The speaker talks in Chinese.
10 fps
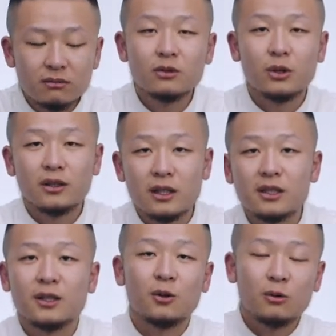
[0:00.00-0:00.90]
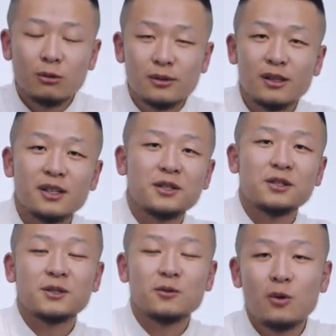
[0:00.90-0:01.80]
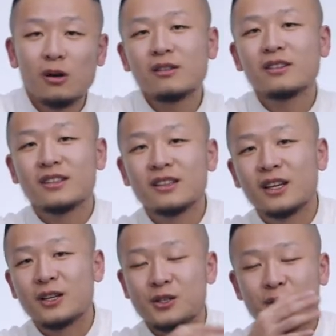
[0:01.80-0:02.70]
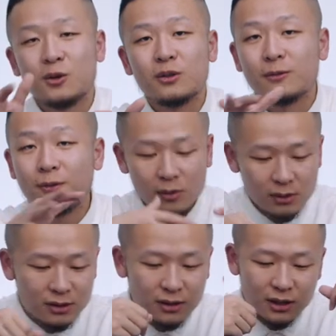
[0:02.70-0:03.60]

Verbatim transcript: 对在街头混的那个时光，那个时候的风格。